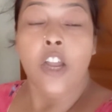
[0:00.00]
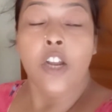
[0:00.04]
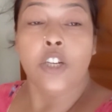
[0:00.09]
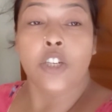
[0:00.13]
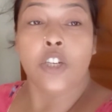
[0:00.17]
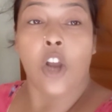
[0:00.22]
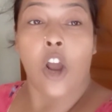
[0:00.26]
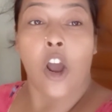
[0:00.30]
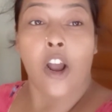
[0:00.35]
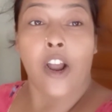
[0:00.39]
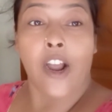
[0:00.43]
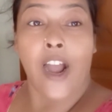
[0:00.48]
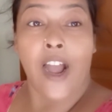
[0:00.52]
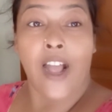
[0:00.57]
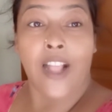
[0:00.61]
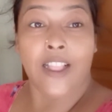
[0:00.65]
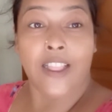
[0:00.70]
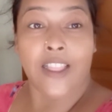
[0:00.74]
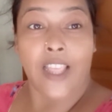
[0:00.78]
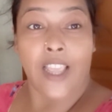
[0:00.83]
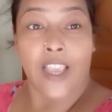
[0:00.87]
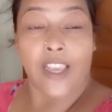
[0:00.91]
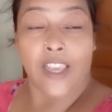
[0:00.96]
সকাল
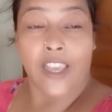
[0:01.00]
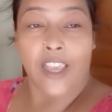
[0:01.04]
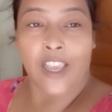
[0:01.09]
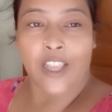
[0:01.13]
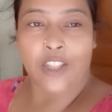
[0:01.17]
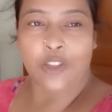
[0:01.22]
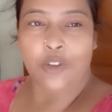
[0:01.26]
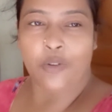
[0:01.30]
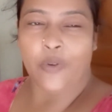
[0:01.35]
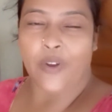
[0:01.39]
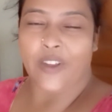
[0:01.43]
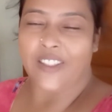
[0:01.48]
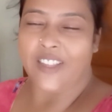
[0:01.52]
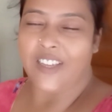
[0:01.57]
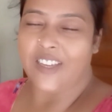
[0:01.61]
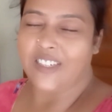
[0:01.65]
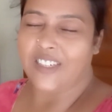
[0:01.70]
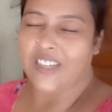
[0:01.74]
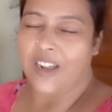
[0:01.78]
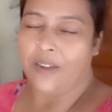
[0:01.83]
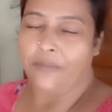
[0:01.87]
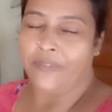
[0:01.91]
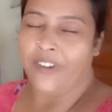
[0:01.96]
থেকে তোমাদের
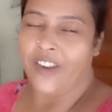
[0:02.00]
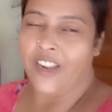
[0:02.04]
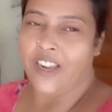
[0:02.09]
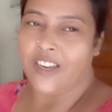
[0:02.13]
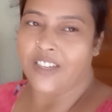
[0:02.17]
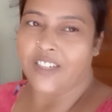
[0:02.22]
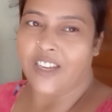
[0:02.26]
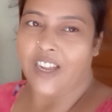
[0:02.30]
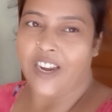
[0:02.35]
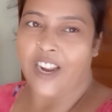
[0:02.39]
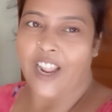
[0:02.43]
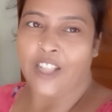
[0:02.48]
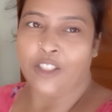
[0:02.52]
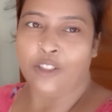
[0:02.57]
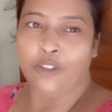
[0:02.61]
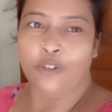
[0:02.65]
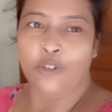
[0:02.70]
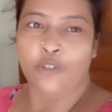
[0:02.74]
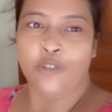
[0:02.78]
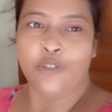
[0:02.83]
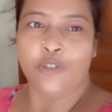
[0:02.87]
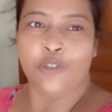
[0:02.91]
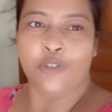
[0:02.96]
সামনে আসার
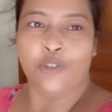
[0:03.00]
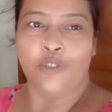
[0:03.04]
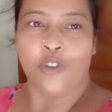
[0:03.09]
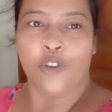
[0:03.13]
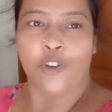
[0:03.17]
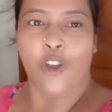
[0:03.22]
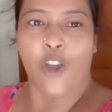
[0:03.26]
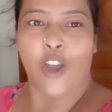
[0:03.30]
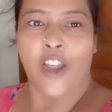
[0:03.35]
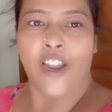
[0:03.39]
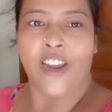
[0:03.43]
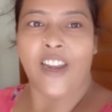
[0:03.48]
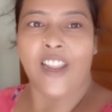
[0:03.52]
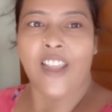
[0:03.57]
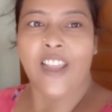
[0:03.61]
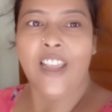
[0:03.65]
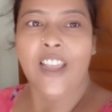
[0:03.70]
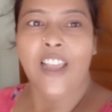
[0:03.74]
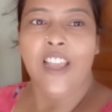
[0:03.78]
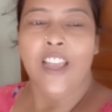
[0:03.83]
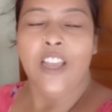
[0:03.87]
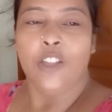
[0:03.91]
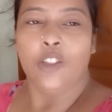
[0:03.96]
এতটুকু সুযোগ হয়নি
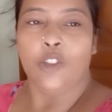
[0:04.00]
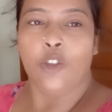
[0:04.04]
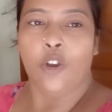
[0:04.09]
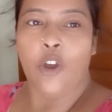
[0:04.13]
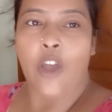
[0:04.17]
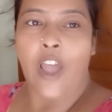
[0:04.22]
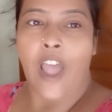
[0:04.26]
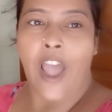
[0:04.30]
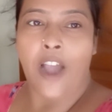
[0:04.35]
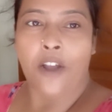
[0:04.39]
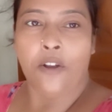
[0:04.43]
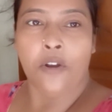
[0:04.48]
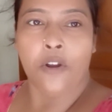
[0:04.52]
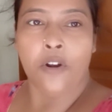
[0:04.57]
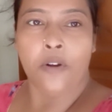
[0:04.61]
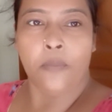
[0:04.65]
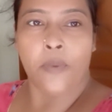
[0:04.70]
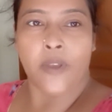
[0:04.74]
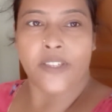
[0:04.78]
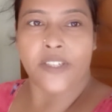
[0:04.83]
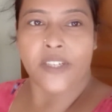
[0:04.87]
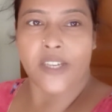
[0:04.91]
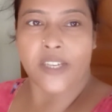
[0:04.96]
তো এখন
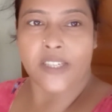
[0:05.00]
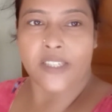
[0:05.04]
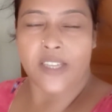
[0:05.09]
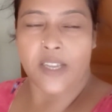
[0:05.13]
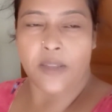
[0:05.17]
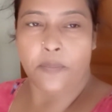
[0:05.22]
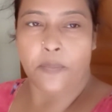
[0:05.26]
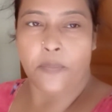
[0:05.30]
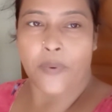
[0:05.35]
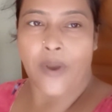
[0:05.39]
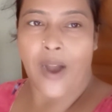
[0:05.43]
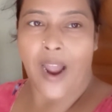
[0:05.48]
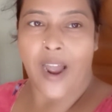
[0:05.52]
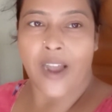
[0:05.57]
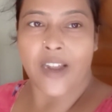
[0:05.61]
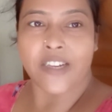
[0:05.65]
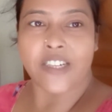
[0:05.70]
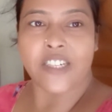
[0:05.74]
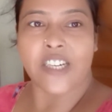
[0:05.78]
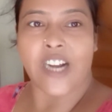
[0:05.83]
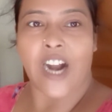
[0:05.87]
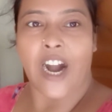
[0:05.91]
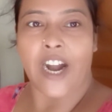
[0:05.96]
বেজে গেছে প্রায়
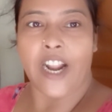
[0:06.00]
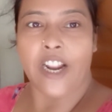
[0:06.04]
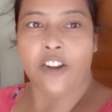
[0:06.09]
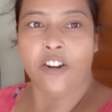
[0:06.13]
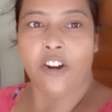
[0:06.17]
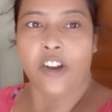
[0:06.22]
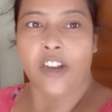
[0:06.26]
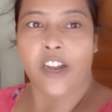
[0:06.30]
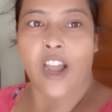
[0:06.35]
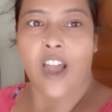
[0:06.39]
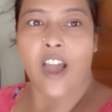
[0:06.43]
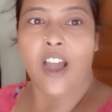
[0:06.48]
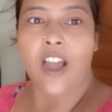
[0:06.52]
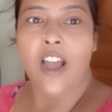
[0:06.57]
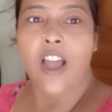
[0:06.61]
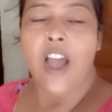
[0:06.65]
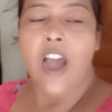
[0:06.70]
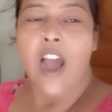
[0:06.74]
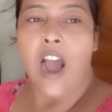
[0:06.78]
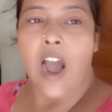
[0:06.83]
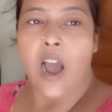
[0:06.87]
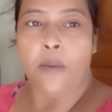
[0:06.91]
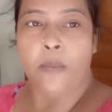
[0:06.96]
সাড়ে নটা
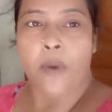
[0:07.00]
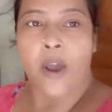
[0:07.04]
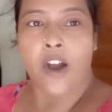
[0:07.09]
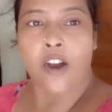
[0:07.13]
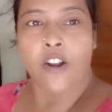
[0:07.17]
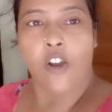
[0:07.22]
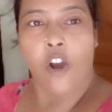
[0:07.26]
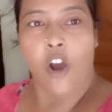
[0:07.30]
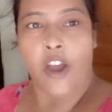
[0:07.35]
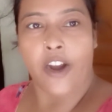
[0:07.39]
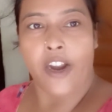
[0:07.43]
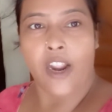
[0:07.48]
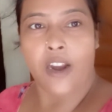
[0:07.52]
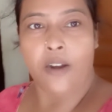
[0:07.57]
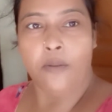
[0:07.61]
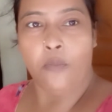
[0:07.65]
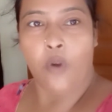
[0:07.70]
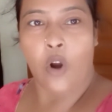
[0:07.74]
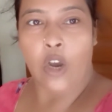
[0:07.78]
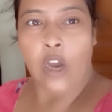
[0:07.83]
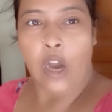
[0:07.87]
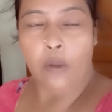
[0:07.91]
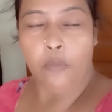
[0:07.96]
আমার ঘরের
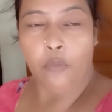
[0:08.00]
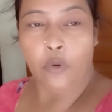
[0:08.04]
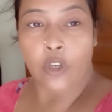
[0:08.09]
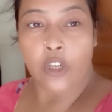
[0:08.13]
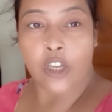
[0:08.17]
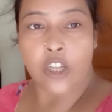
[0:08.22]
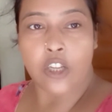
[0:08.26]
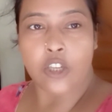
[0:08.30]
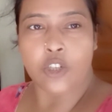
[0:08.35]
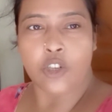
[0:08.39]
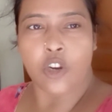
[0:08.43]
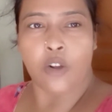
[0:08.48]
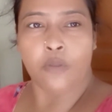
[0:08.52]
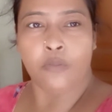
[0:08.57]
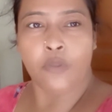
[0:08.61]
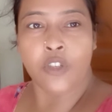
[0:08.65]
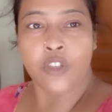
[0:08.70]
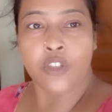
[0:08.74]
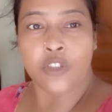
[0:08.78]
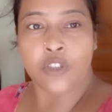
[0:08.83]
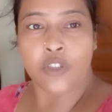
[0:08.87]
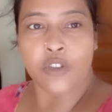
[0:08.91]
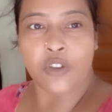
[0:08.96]
মোটামুটি
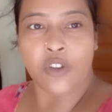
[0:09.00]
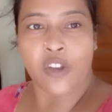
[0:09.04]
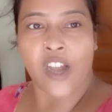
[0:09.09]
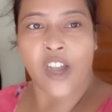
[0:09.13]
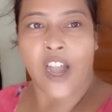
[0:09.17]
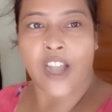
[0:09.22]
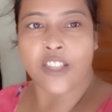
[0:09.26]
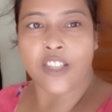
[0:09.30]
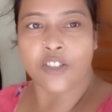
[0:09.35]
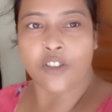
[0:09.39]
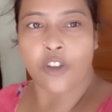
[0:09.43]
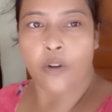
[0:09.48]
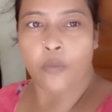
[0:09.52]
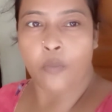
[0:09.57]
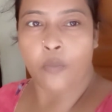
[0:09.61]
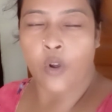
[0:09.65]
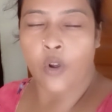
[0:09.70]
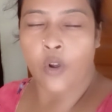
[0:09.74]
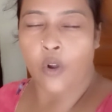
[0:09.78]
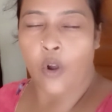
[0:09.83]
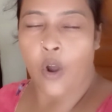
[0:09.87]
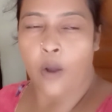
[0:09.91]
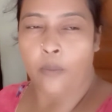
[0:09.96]
সমস্ত কাজকর্ম
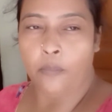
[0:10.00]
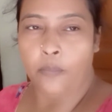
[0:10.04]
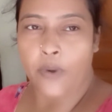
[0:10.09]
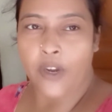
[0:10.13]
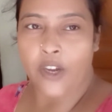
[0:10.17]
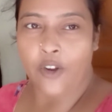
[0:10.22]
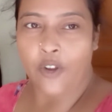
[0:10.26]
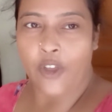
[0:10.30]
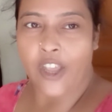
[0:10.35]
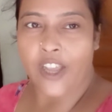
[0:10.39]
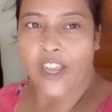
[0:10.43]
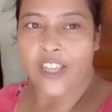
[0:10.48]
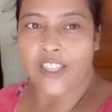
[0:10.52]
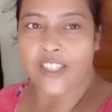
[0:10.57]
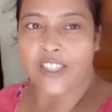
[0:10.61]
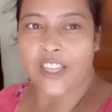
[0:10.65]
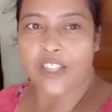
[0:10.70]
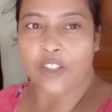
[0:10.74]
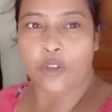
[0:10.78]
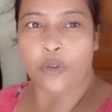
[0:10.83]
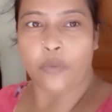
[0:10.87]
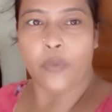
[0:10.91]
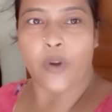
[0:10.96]
কমপ্লিট হয়ে গেছে
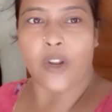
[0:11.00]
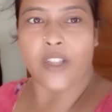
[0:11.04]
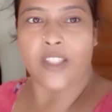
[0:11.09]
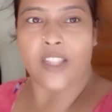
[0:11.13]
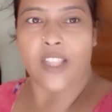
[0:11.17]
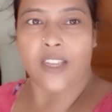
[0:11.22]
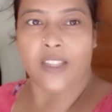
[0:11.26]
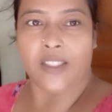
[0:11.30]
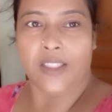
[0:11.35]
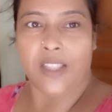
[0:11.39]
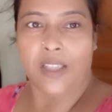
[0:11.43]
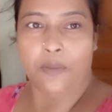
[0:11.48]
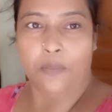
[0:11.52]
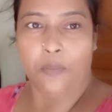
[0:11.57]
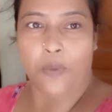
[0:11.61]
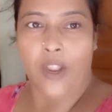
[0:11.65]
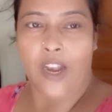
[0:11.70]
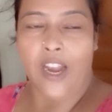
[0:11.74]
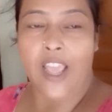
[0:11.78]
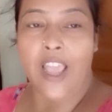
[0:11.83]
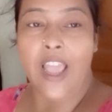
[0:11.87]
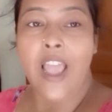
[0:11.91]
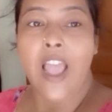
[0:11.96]
তোমরা দেখতেই
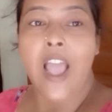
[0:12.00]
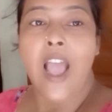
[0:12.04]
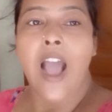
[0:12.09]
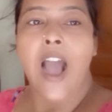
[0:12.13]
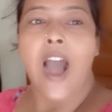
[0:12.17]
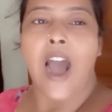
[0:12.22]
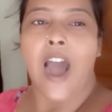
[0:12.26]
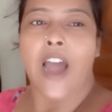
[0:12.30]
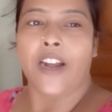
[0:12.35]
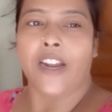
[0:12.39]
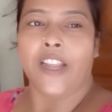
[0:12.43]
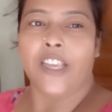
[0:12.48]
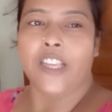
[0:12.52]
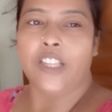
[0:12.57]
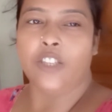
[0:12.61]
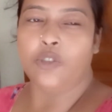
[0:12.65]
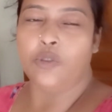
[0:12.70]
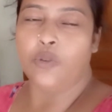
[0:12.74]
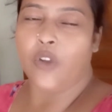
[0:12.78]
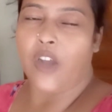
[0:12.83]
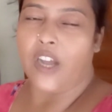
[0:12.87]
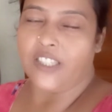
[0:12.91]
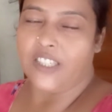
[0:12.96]
পেলে আর
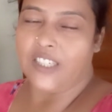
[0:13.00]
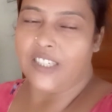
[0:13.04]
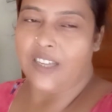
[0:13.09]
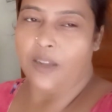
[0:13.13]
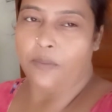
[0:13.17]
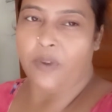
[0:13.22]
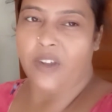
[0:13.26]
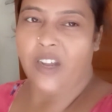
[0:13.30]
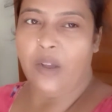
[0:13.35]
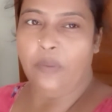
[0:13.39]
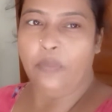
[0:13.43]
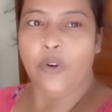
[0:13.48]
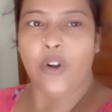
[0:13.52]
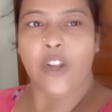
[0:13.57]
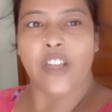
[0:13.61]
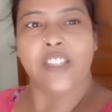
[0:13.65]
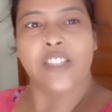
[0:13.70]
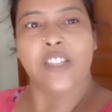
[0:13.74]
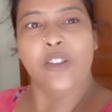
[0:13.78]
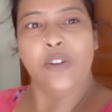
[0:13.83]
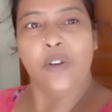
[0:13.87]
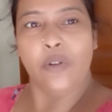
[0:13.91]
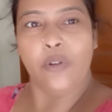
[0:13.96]
কিছু কাঁচা জামা কাপড়
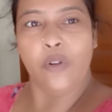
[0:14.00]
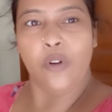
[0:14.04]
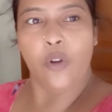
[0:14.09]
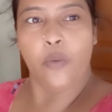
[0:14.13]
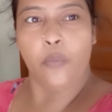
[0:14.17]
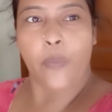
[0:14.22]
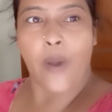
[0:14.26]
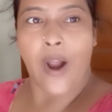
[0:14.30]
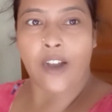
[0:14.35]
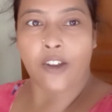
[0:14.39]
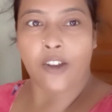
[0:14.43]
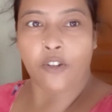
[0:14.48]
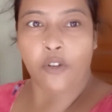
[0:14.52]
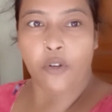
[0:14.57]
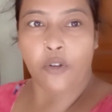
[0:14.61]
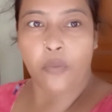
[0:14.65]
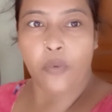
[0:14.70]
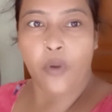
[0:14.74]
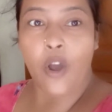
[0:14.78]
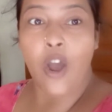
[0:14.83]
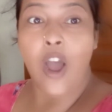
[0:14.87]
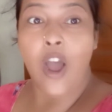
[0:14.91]
আছে ওগুলো পাঠ করব